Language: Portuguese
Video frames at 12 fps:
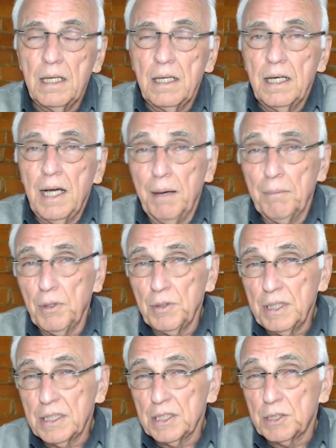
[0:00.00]
A
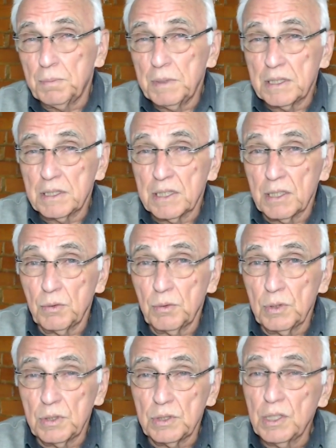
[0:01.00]
maioria desses
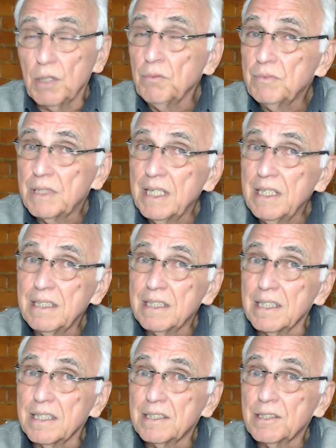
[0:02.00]
pesquisadores não tem
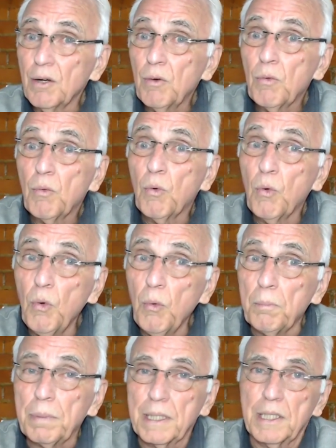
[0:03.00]
interesse algum
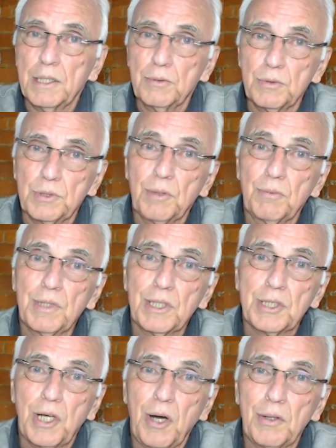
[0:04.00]
pela redução das
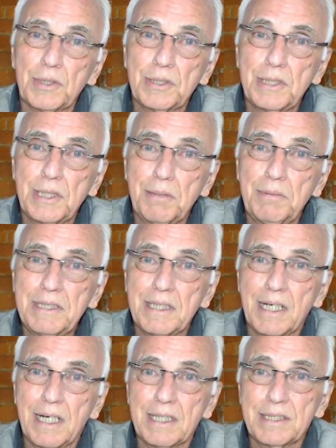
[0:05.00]
causas
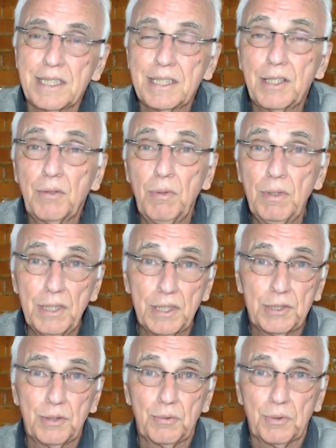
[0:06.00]
intermediárias, já que quando
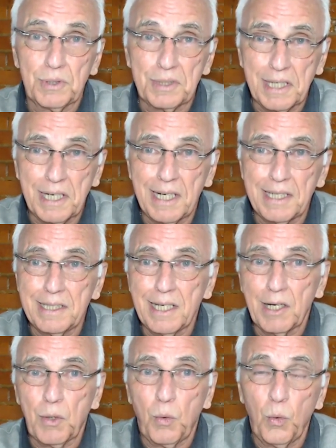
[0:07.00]
eles encontrarem a
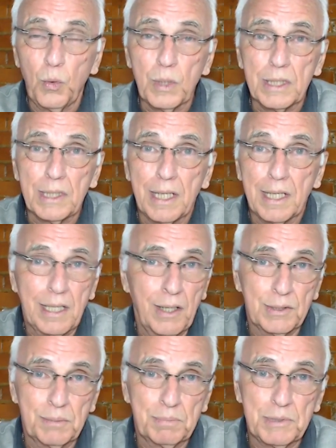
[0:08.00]
cura da
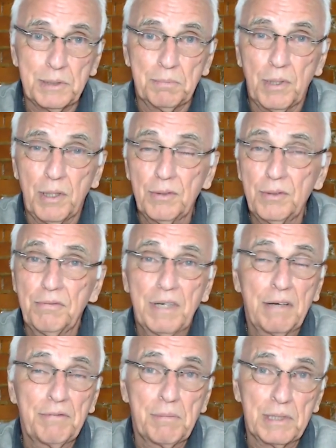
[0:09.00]
causa principal, não vai
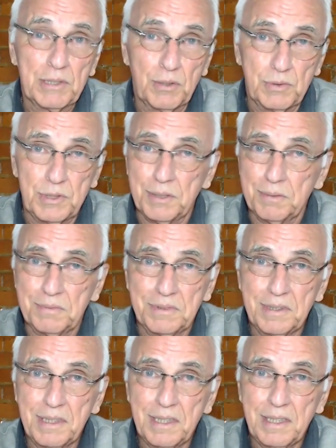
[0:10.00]
haver mais autismo.
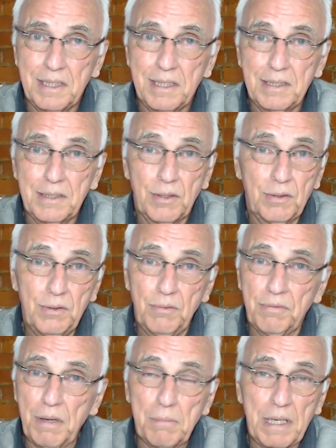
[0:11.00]
Então não
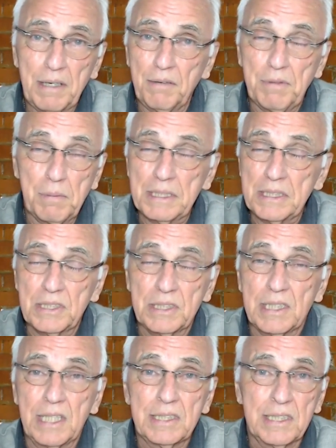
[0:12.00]
vai haver mais
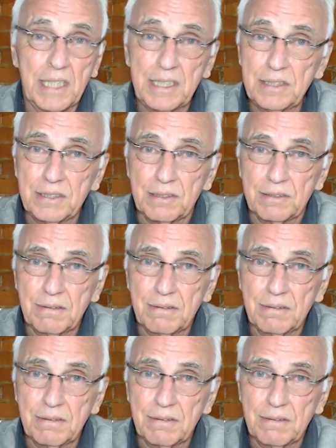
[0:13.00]
necessidade de nada disso.